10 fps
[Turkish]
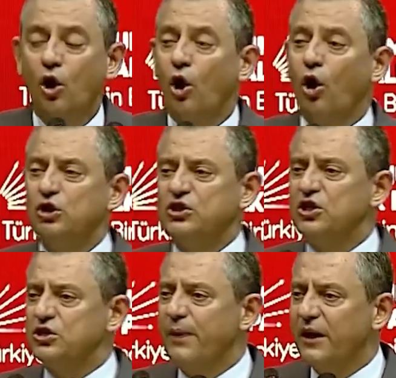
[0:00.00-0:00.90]
O
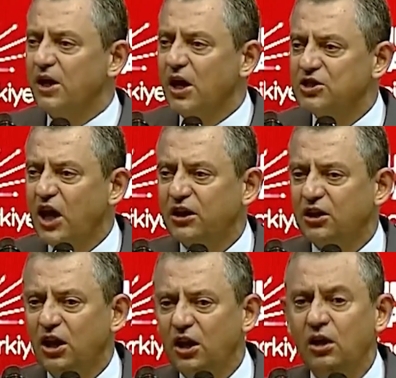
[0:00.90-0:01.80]
seçime
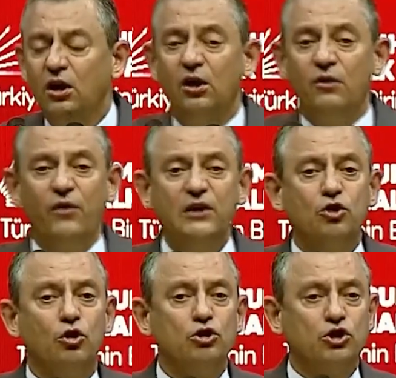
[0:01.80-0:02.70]
girecektir ve
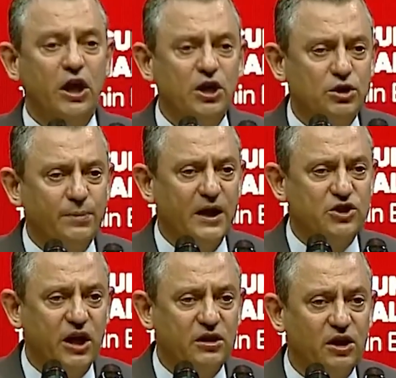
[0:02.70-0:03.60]
sonuç
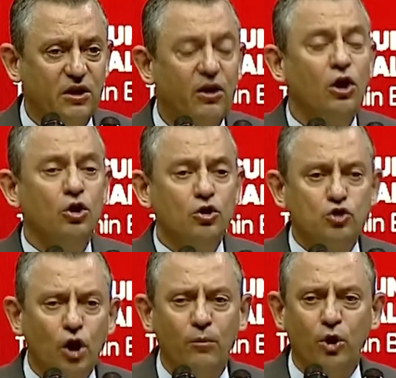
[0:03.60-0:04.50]
değişmeyecektir.
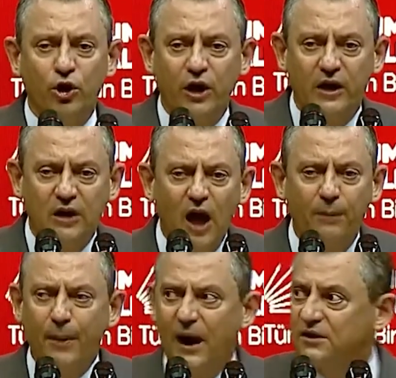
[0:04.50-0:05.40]
Cumhuriyet
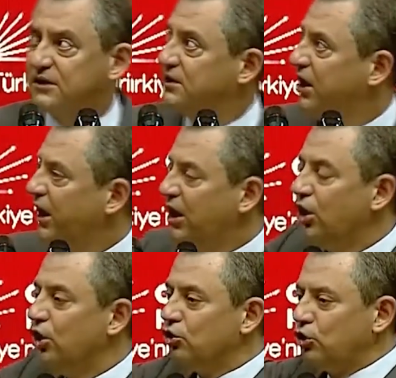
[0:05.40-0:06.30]
Halk Partisi
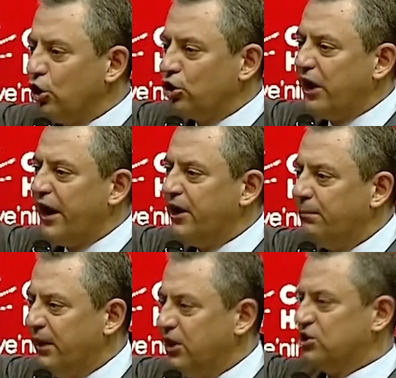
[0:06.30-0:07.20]

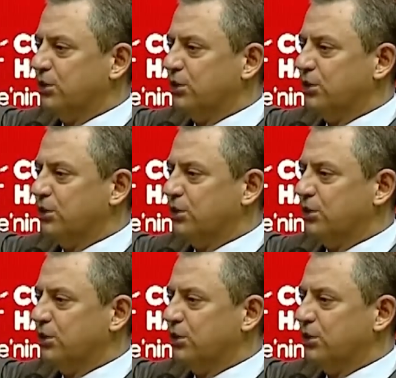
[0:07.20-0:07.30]
Türkiye'nin birinci